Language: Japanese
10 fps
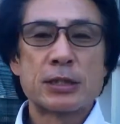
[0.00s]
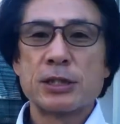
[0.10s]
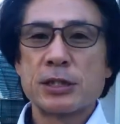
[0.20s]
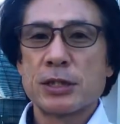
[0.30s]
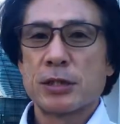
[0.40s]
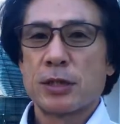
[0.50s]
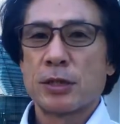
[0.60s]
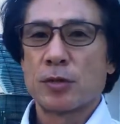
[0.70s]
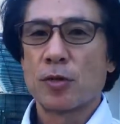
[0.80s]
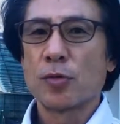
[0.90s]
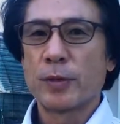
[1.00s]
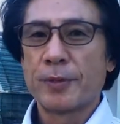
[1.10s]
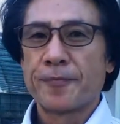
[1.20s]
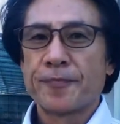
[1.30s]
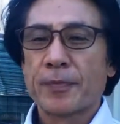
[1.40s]
日土曜日、
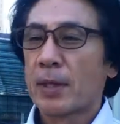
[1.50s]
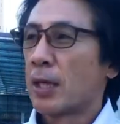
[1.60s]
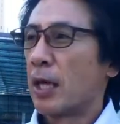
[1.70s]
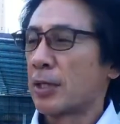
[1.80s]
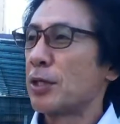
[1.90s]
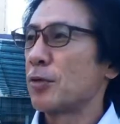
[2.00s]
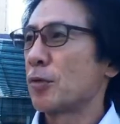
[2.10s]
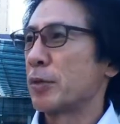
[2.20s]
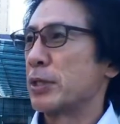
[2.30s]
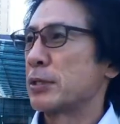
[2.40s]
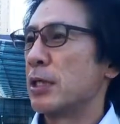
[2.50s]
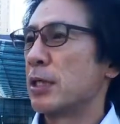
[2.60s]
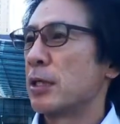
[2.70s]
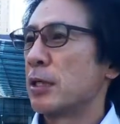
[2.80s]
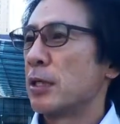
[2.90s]
金曜日ですね。
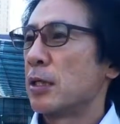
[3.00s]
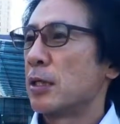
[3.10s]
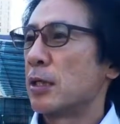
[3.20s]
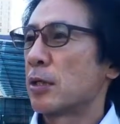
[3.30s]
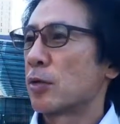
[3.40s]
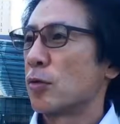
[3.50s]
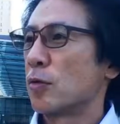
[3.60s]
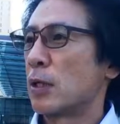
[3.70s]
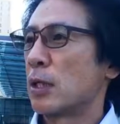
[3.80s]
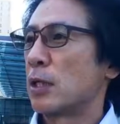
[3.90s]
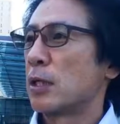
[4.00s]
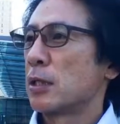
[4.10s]
今日は、